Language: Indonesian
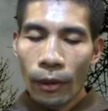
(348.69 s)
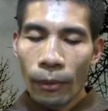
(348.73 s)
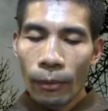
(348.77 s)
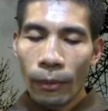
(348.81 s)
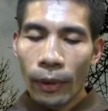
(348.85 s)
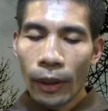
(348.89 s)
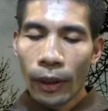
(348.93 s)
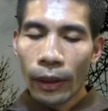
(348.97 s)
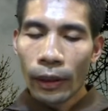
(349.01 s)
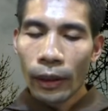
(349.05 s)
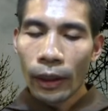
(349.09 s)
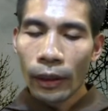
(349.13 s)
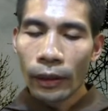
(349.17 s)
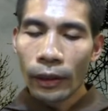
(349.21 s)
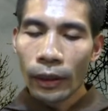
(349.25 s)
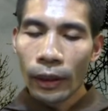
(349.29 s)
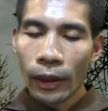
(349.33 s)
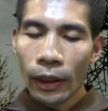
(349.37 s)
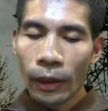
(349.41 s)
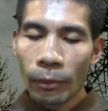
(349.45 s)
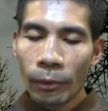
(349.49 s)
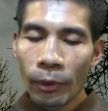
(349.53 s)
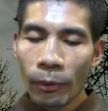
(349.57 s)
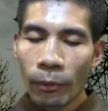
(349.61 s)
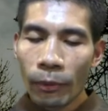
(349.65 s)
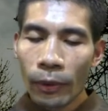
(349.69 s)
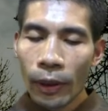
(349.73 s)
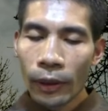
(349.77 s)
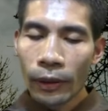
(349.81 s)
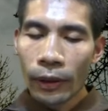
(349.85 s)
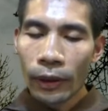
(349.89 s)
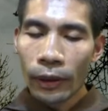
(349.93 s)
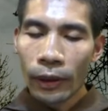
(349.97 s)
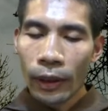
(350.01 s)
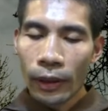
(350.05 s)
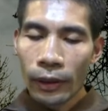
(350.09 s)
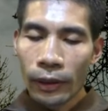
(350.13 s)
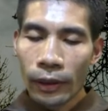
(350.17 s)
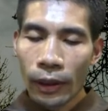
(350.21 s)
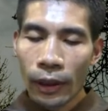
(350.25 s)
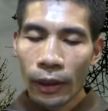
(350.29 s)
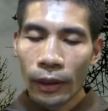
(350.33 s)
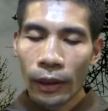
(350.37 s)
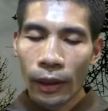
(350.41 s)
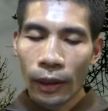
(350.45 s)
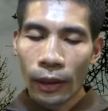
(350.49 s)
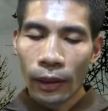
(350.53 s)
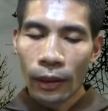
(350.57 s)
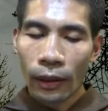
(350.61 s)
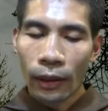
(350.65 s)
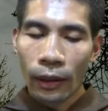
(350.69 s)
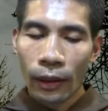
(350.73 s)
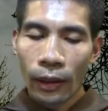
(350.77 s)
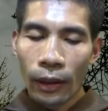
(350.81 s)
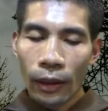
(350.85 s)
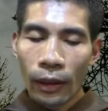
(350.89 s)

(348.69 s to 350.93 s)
Mengenal diri membuat kita sadar